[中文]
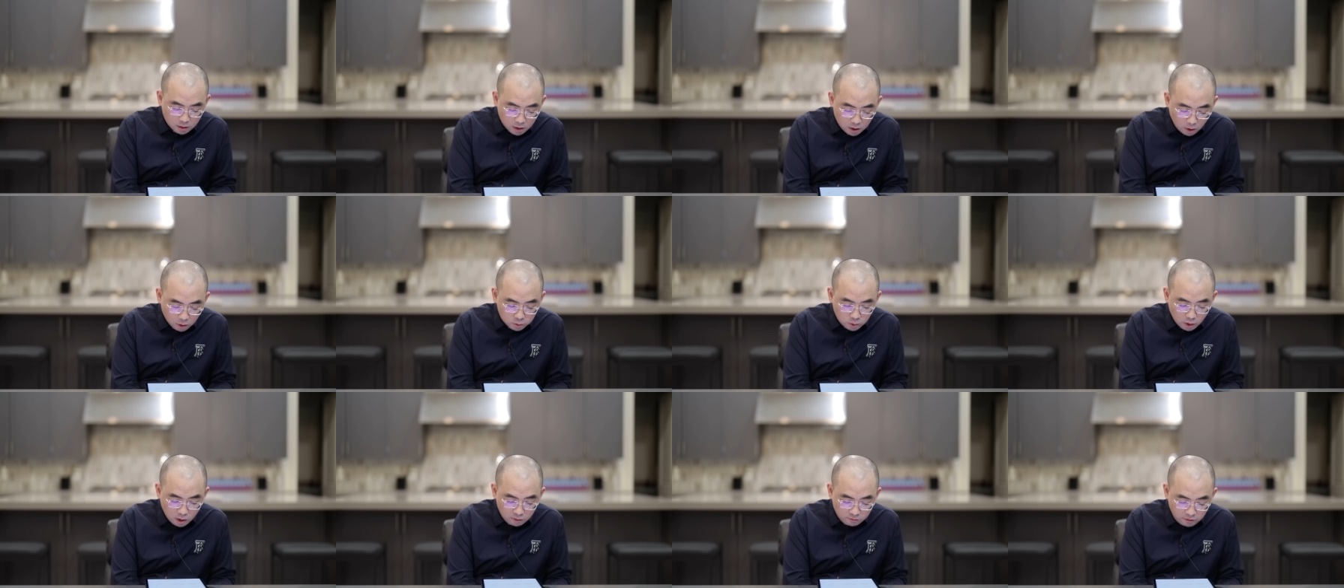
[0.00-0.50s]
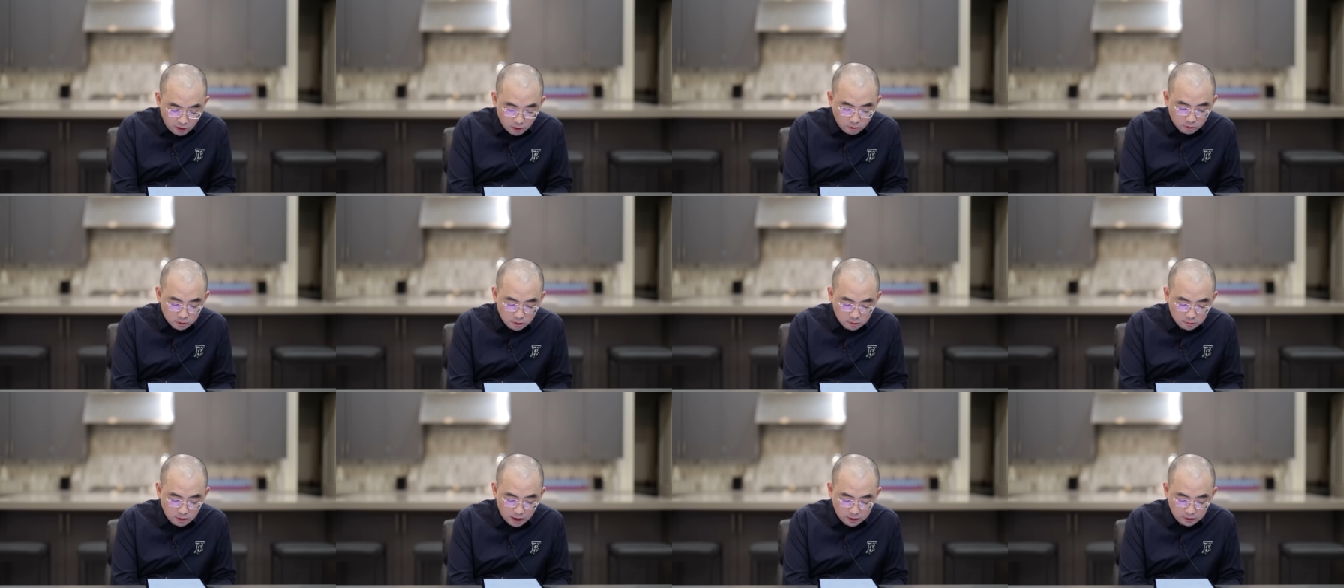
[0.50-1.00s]
高端外
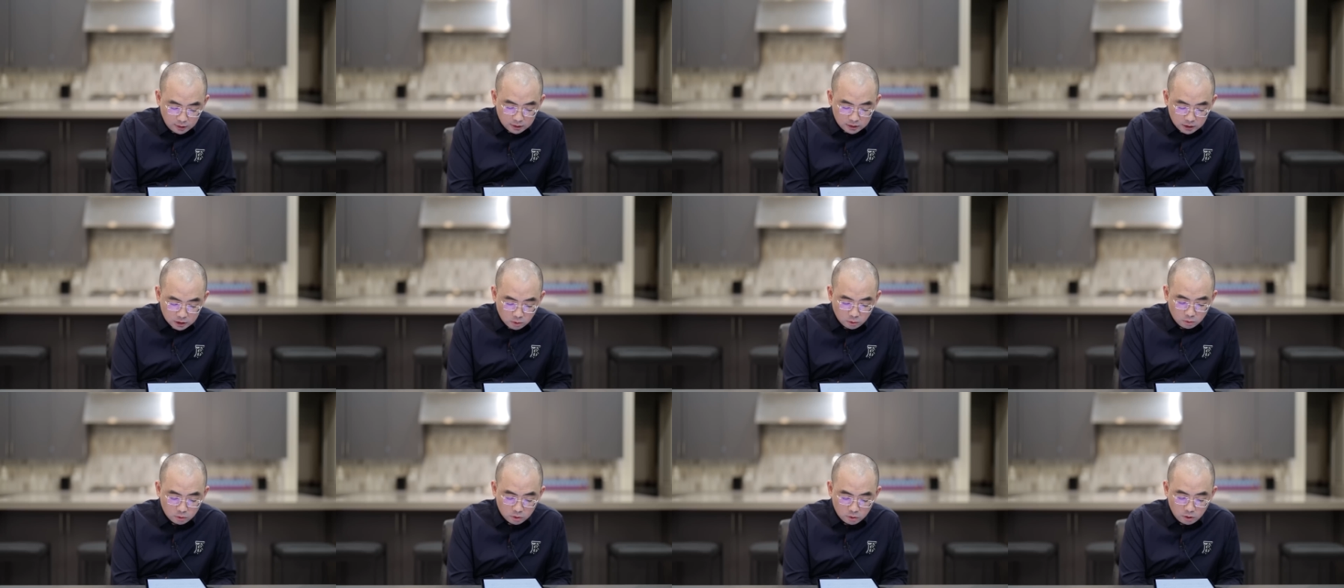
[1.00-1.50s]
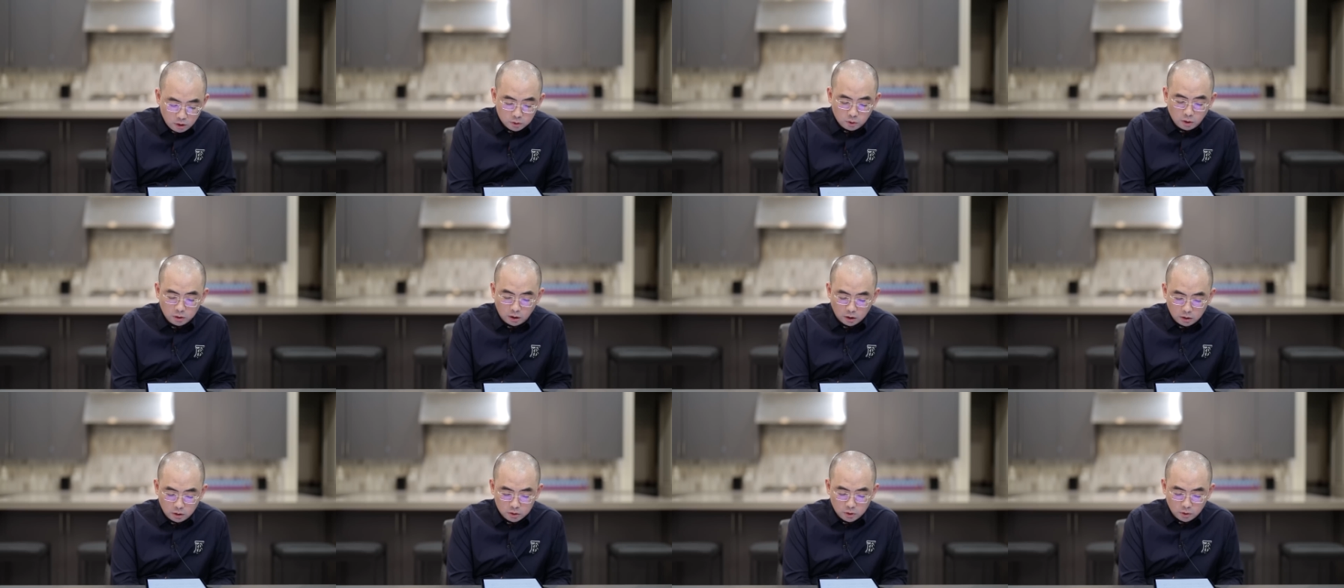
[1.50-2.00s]
国人才呢，一共留下
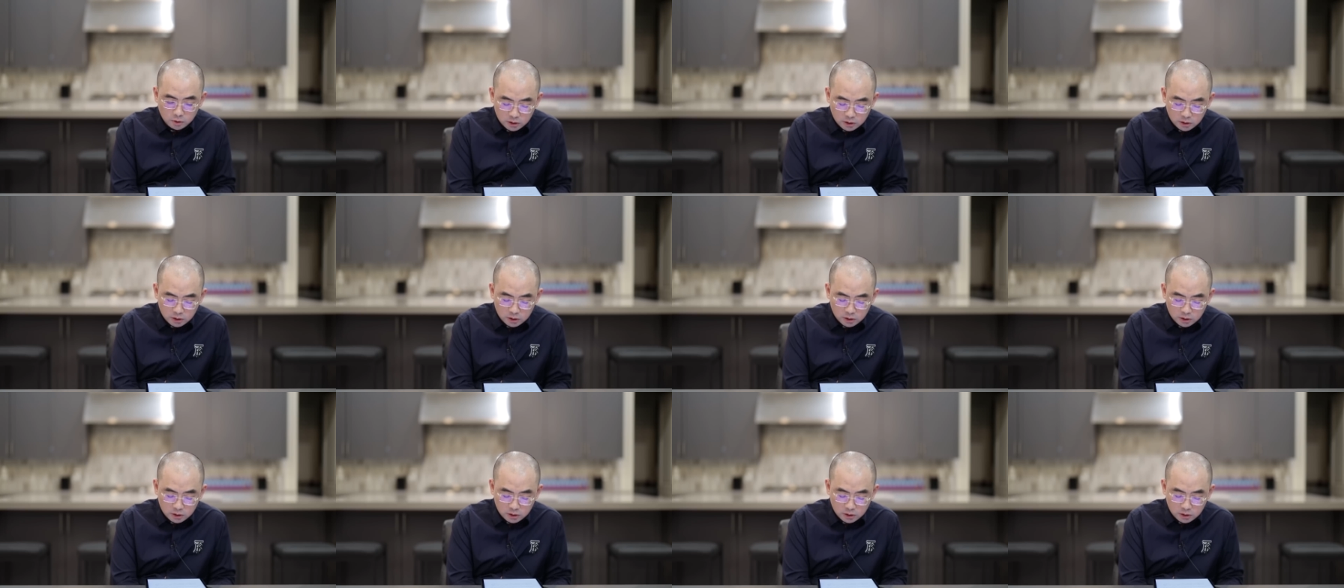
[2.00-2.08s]
多少呢？